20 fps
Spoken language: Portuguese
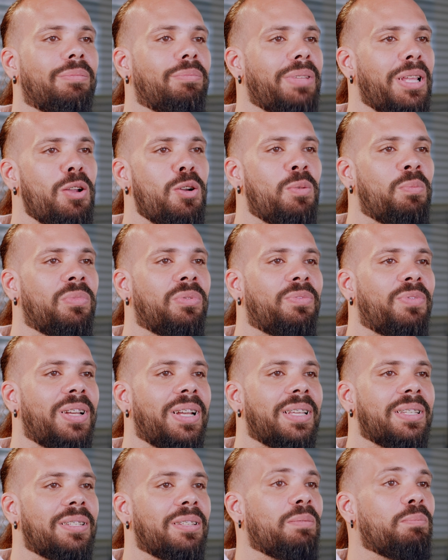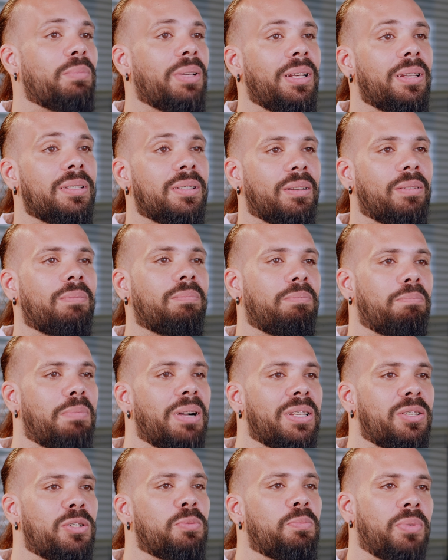não tem como falar assim, beleza,
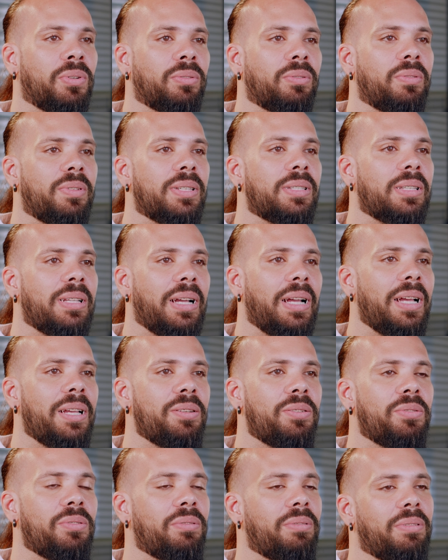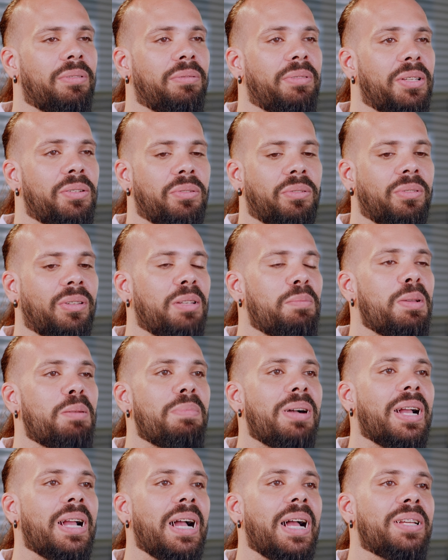bati o ponto do estágio, eu deixo toda a minha
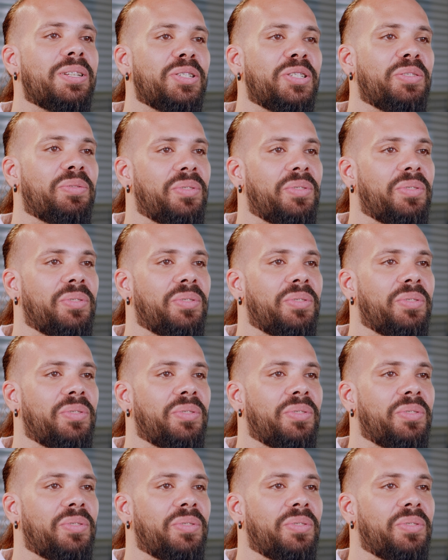bagagem de